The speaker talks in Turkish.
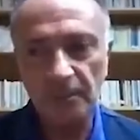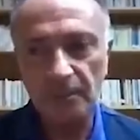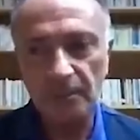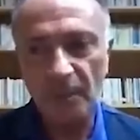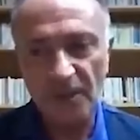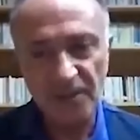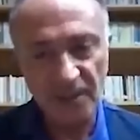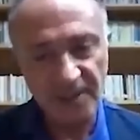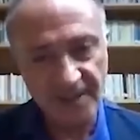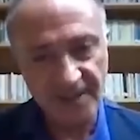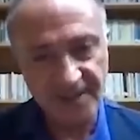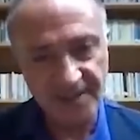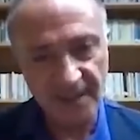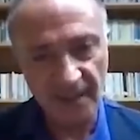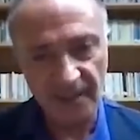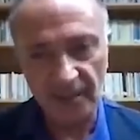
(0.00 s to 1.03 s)
başka
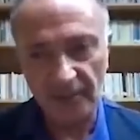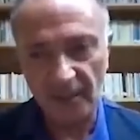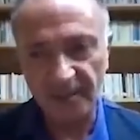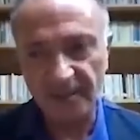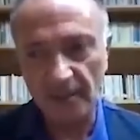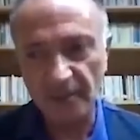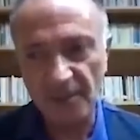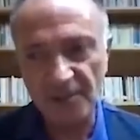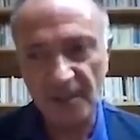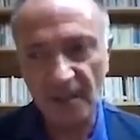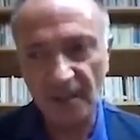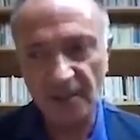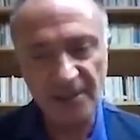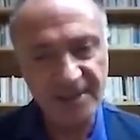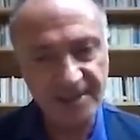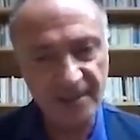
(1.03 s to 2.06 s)
sesler de var tabii işte
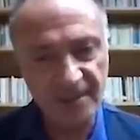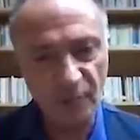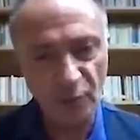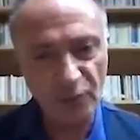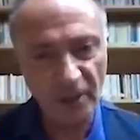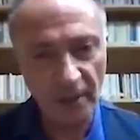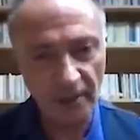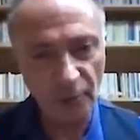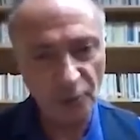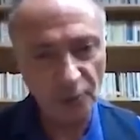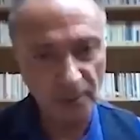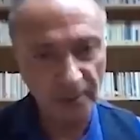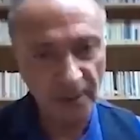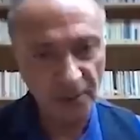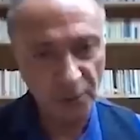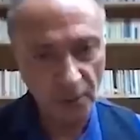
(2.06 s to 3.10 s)
hani sizi tuzağa
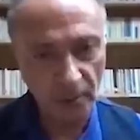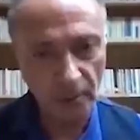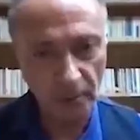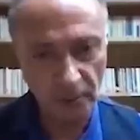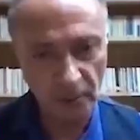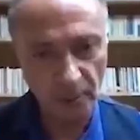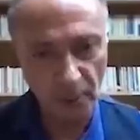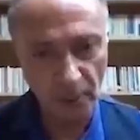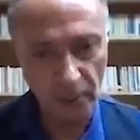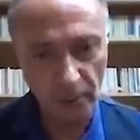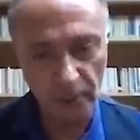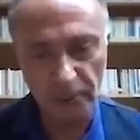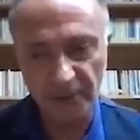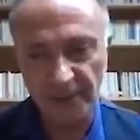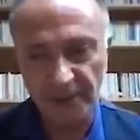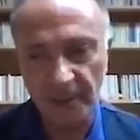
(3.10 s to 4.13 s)
düşürürler şöyle olur böyle
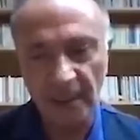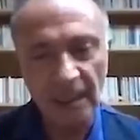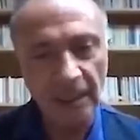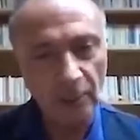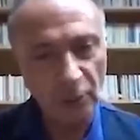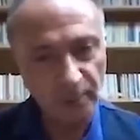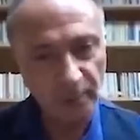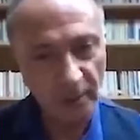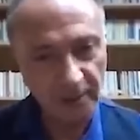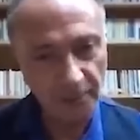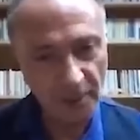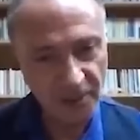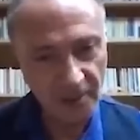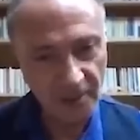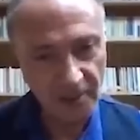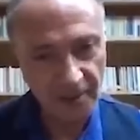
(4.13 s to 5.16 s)
olur diye Osmanlı
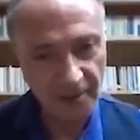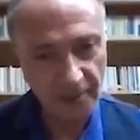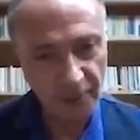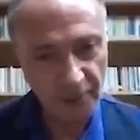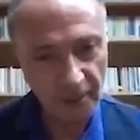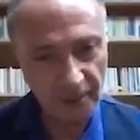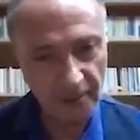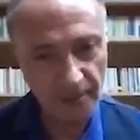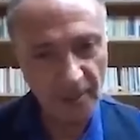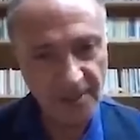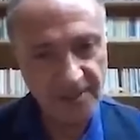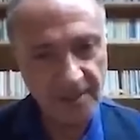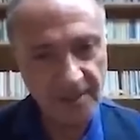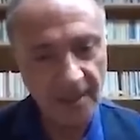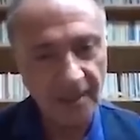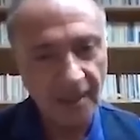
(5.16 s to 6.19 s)
paşalarına güvenilmez